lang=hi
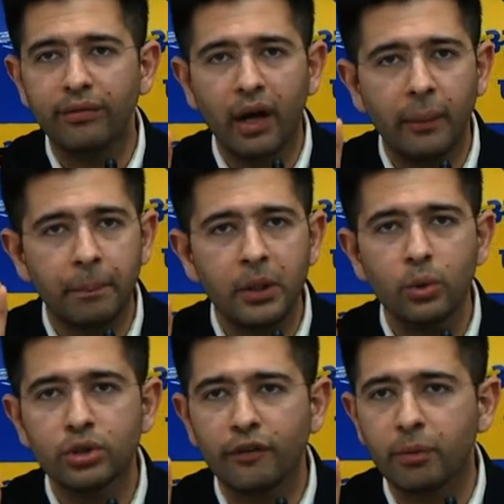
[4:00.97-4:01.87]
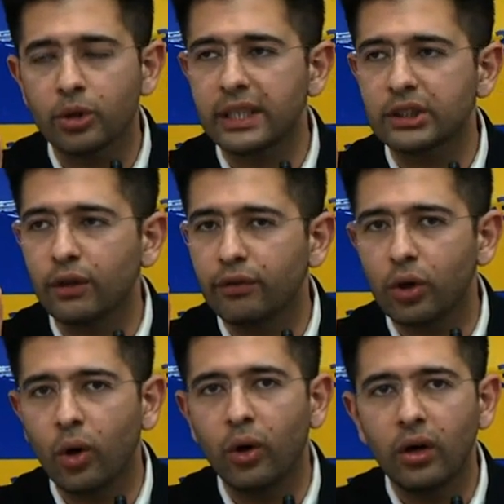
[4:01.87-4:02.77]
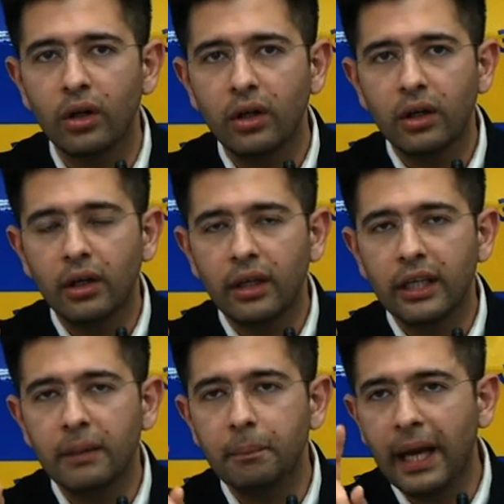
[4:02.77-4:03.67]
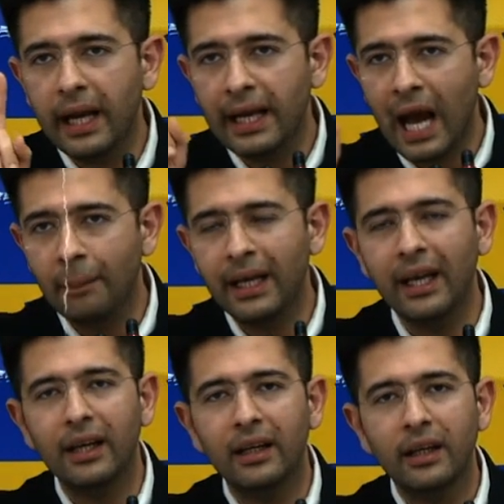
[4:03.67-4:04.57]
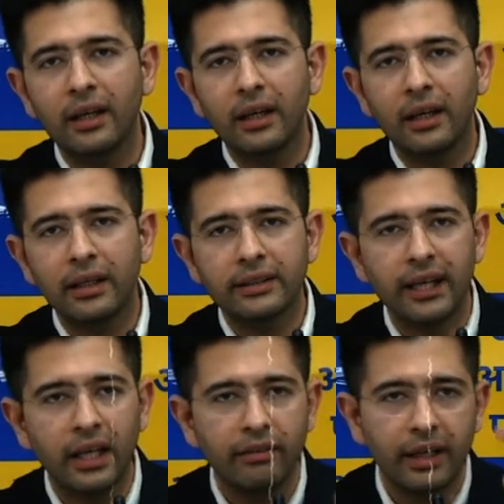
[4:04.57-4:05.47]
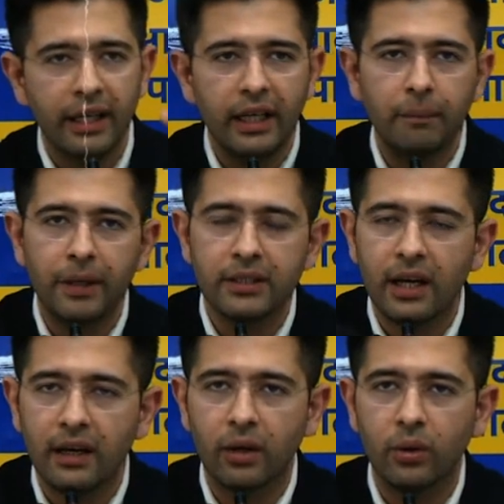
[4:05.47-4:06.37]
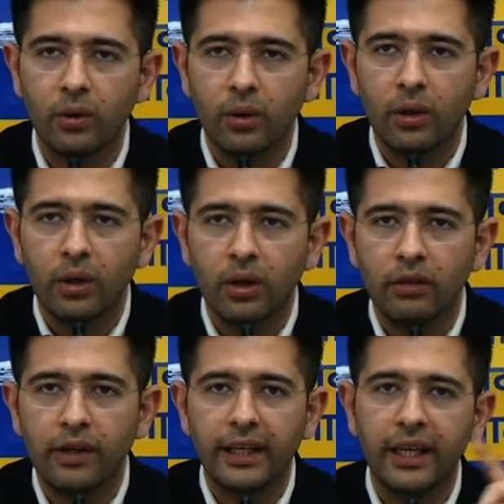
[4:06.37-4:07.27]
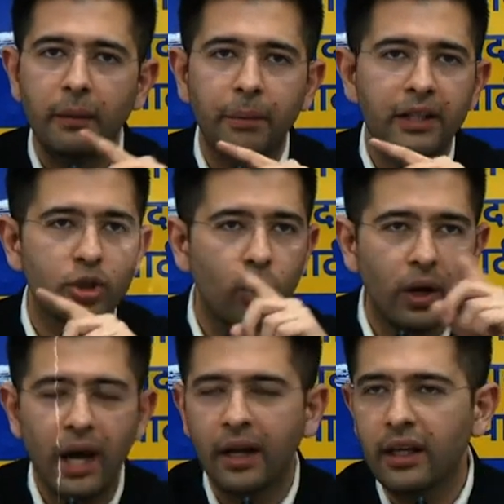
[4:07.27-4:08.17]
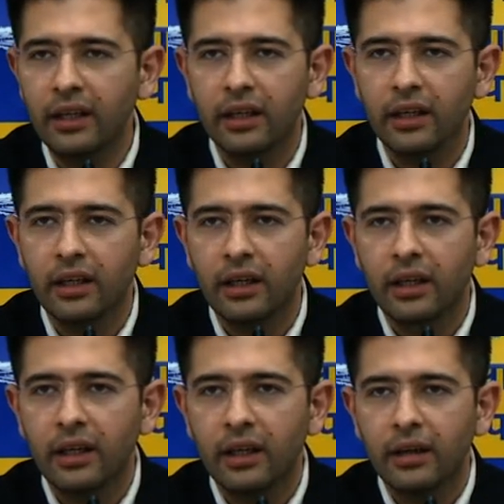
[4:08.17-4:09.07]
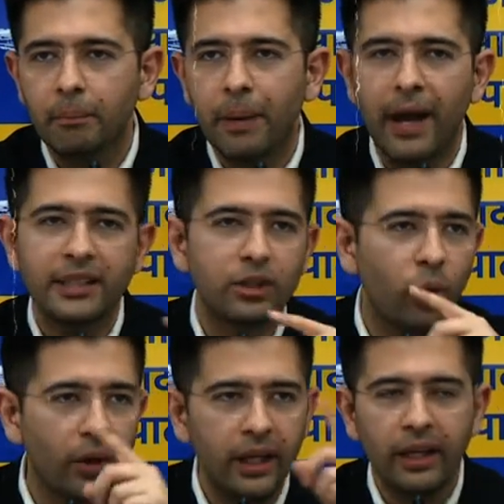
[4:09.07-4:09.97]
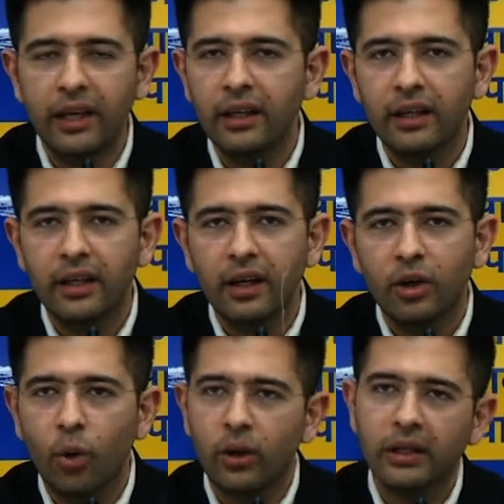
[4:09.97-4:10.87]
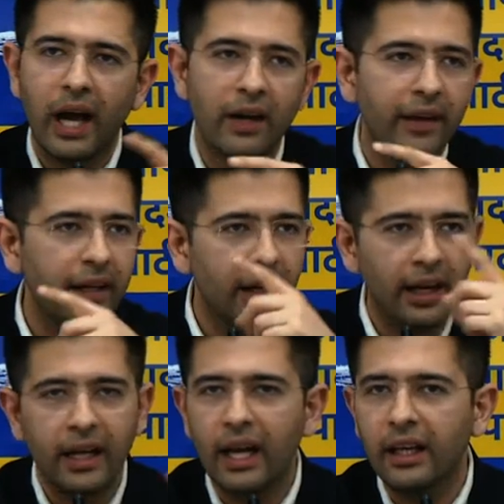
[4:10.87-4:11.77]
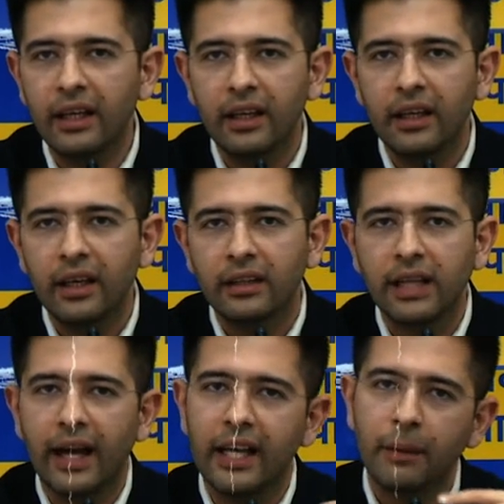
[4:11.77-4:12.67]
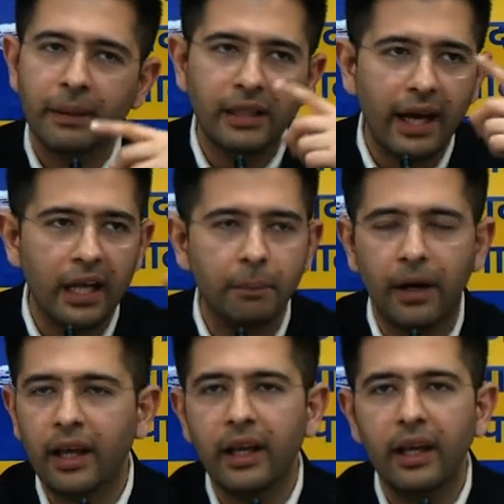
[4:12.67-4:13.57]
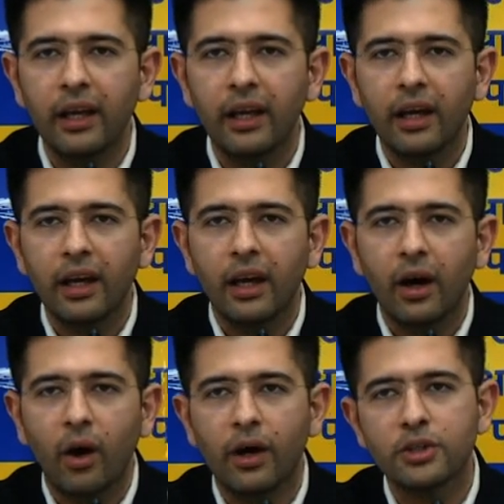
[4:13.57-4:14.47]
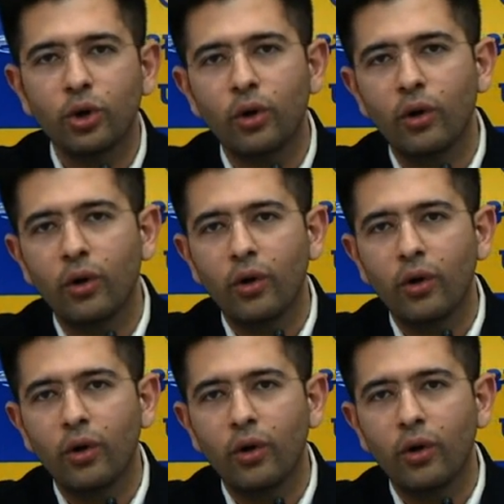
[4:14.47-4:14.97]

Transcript: ऑफ अब्यूज ऑफ प्रोसेस ऑफ लॉ कि बेल ना मिले इसके लिए वकील ही पेश ना करो वकील पेश होगा नहीं बहस होगी नहीं कोर्ट कार्रवाई करेगा नहीं तारीख पे तारीख पड़ेगी और जो